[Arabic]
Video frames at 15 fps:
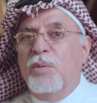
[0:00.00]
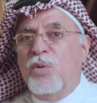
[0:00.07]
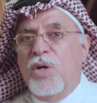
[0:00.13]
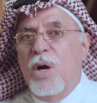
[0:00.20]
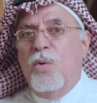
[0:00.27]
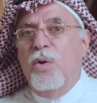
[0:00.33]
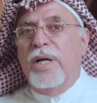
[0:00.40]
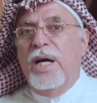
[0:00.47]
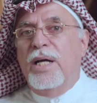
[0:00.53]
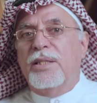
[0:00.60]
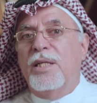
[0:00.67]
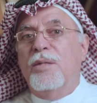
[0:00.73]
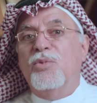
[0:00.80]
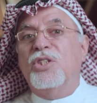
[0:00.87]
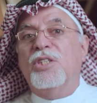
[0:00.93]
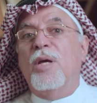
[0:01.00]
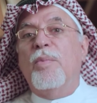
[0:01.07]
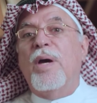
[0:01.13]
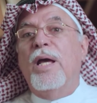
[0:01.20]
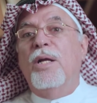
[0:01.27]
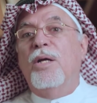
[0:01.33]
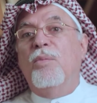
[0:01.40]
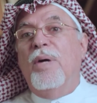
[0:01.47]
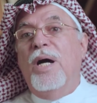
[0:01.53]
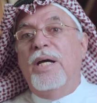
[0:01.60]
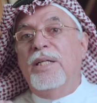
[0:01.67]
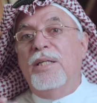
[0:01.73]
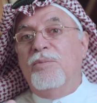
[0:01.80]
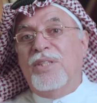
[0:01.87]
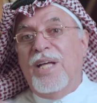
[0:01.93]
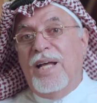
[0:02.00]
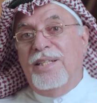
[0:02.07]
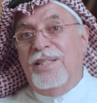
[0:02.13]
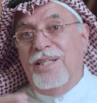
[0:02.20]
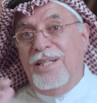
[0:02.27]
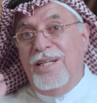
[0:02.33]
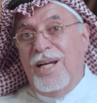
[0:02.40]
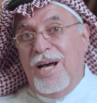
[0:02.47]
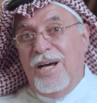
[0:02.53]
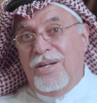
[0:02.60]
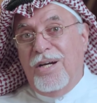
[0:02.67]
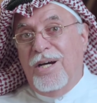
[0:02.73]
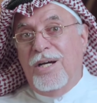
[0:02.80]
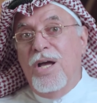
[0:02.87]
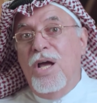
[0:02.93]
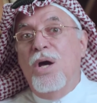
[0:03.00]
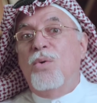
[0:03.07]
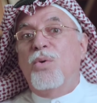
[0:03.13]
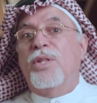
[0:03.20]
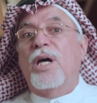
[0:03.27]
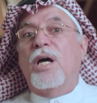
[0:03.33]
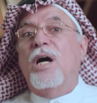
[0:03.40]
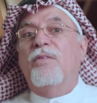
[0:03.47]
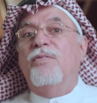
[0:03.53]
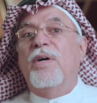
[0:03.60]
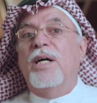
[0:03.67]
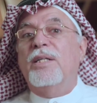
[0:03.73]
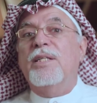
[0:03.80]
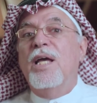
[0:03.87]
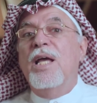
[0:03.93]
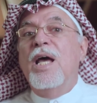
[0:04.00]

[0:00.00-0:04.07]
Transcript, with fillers: من مكونات المجتمع العماني متعدد الاعراق والثقافات